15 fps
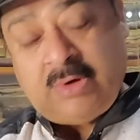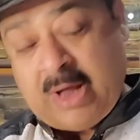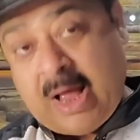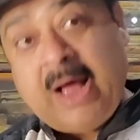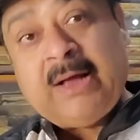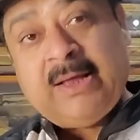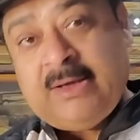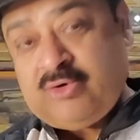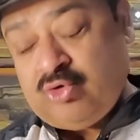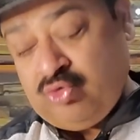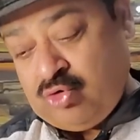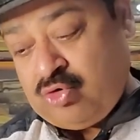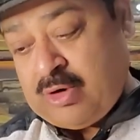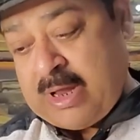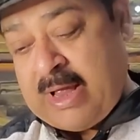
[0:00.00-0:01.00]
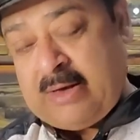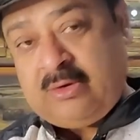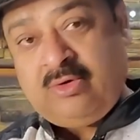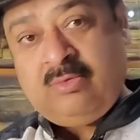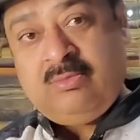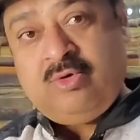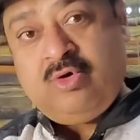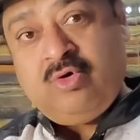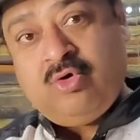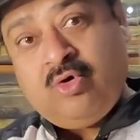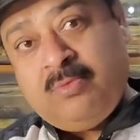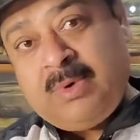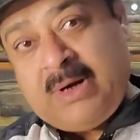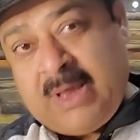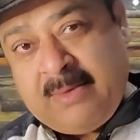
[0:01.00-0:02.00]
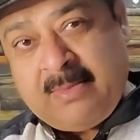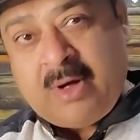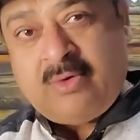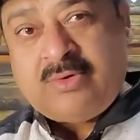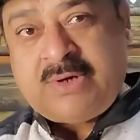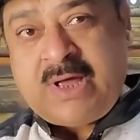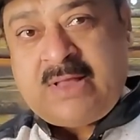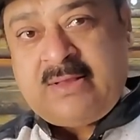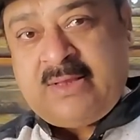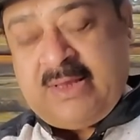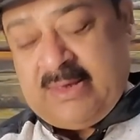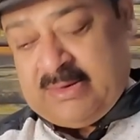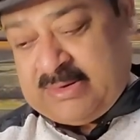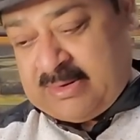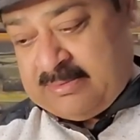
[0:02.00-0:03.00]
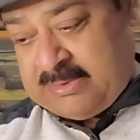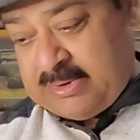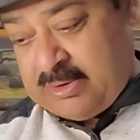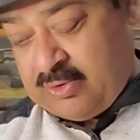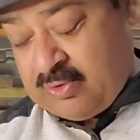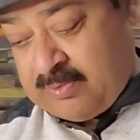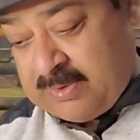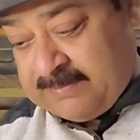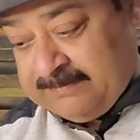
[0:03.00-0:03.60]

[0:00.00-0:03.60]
आगे सुनो यार तुम लोगों को बड़ी मौज आती है इन सब चीज़ों